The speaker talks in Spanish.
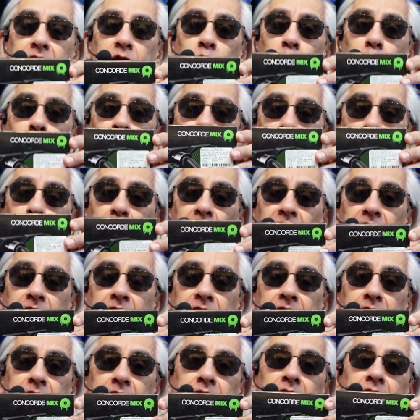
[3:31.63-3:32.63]
una
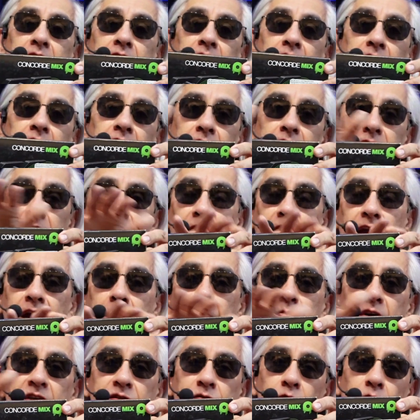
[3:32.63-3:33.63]
paridad entre
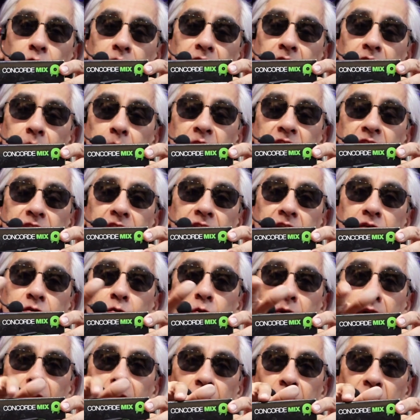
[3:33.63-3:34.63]
ambas tornamesas con
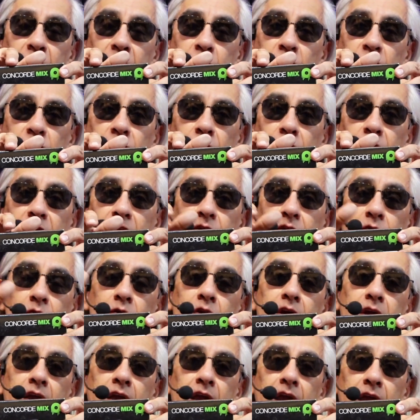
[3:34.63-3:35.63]
el mismo sonido,
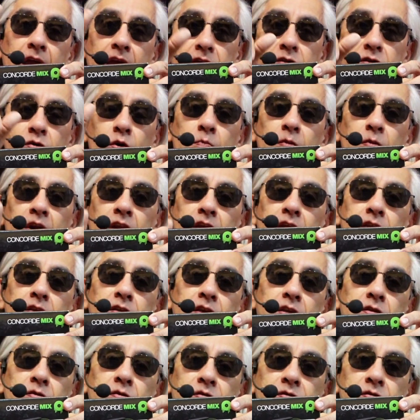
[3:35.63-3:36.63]
es conveniente
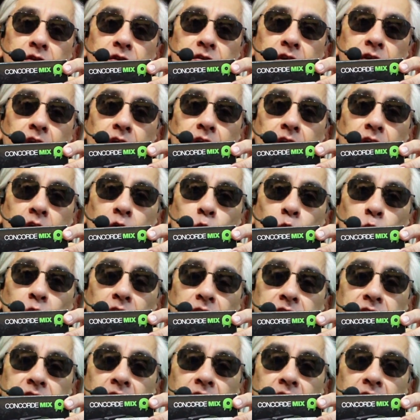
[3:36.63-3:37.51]
entonces que recurras